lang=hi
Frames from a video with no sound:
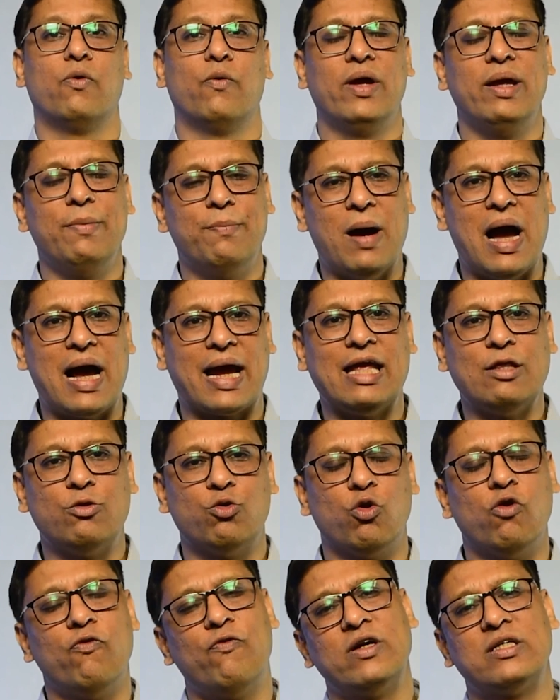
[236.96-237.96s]
वहीं बाकी
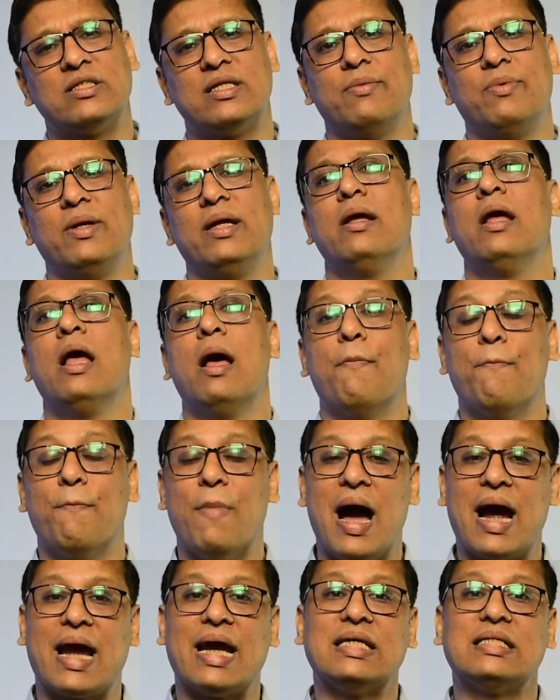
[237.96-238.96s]
दोनों फंड्स ने भी
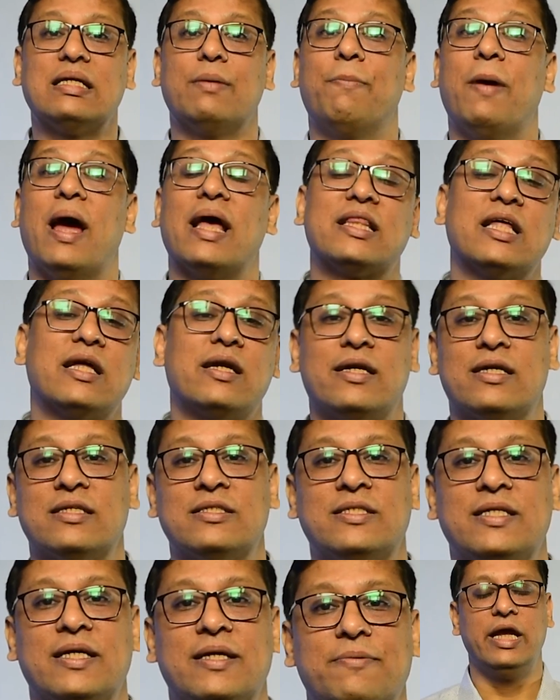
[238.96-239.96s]
मार्केट से बेहतर
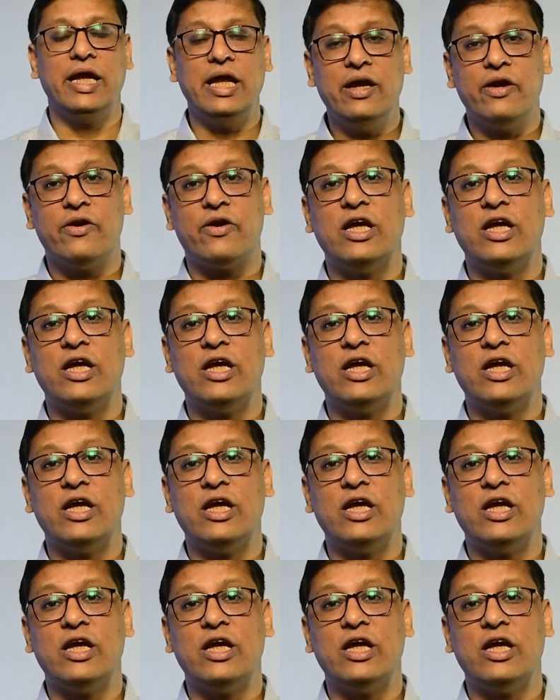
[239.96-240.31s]
रिटर्न्स दिए इन